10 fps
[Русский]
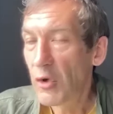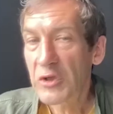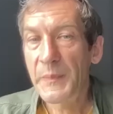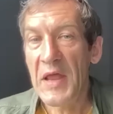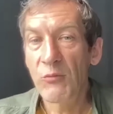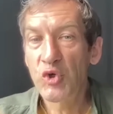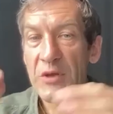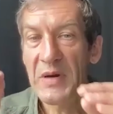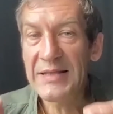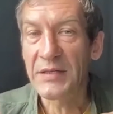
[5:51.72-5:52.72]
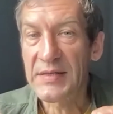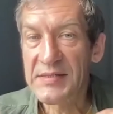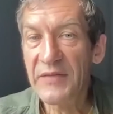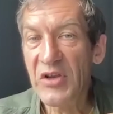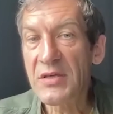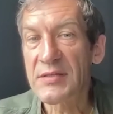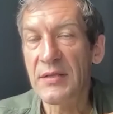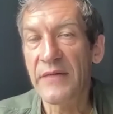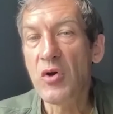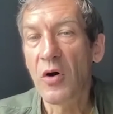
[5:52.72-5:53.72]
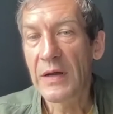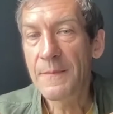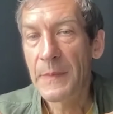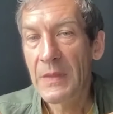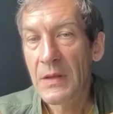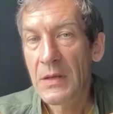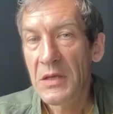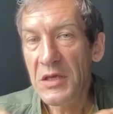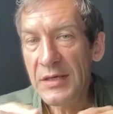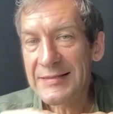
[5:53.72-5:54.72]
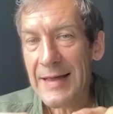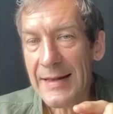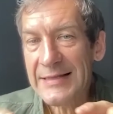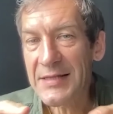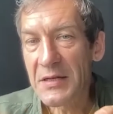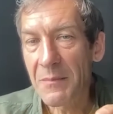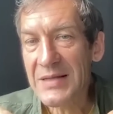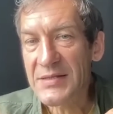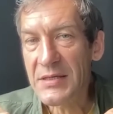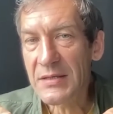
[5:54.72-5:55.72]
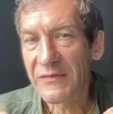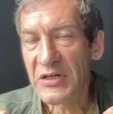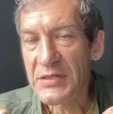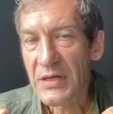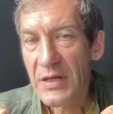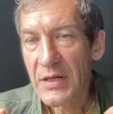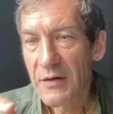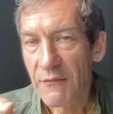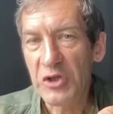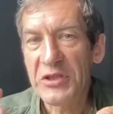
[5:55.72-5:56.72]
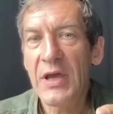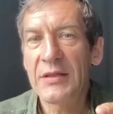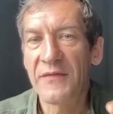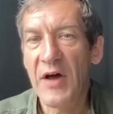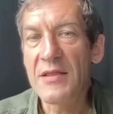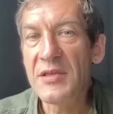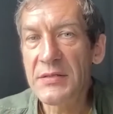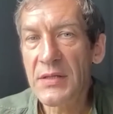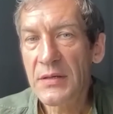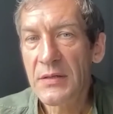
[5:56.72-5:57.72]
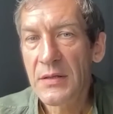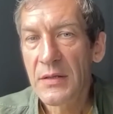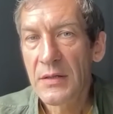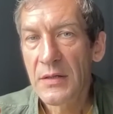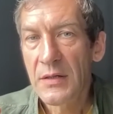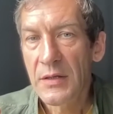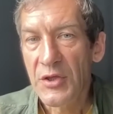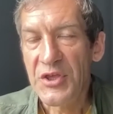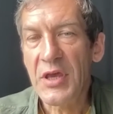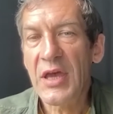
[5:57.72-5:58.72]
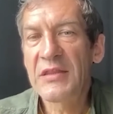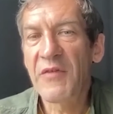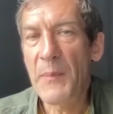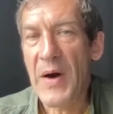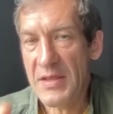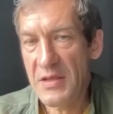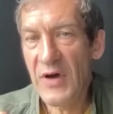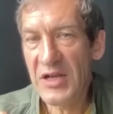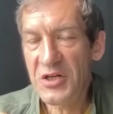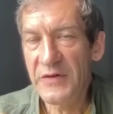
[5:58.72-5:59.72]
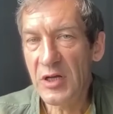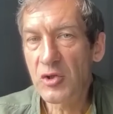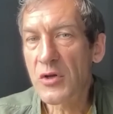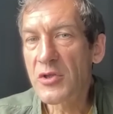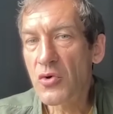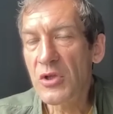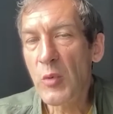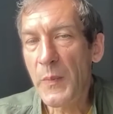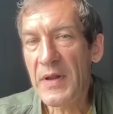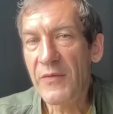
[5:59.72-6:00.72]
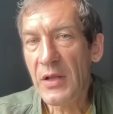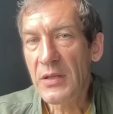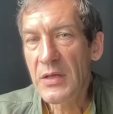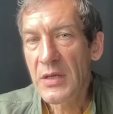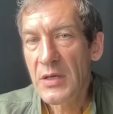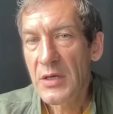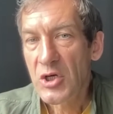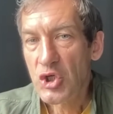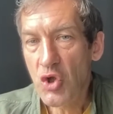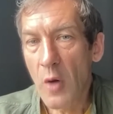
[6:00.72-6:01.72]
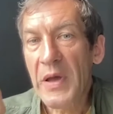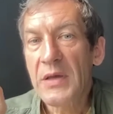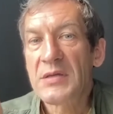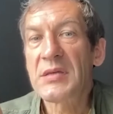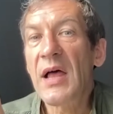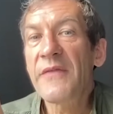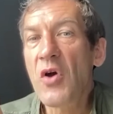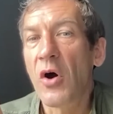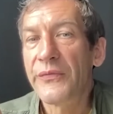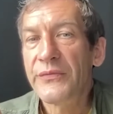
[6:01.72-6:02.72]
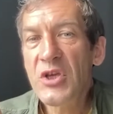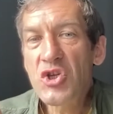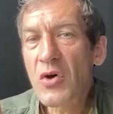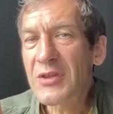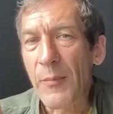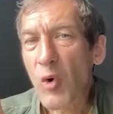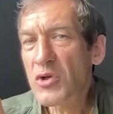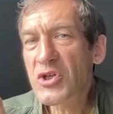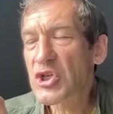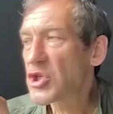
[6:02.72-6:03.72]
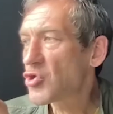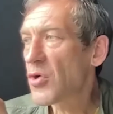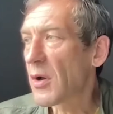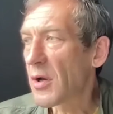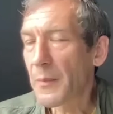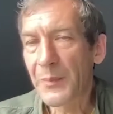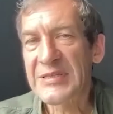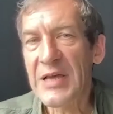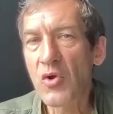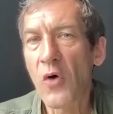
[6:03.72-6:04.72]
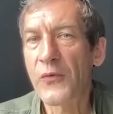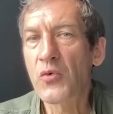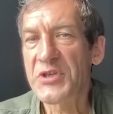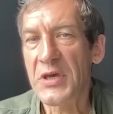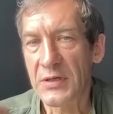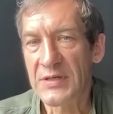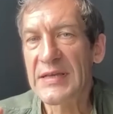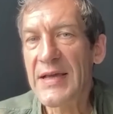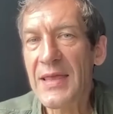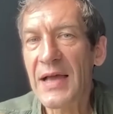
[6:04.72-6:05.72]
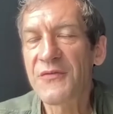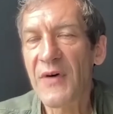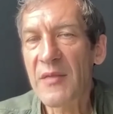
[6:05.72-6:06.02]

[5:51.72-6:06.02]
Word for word: Вот прям нужно брать это заявление Соловьева и старательно монтировать вот этого Анитина, этого парня вашего, который дроном управлял, чтобы Соловьев, ты что там, хочешь еще пацанов русских загонять в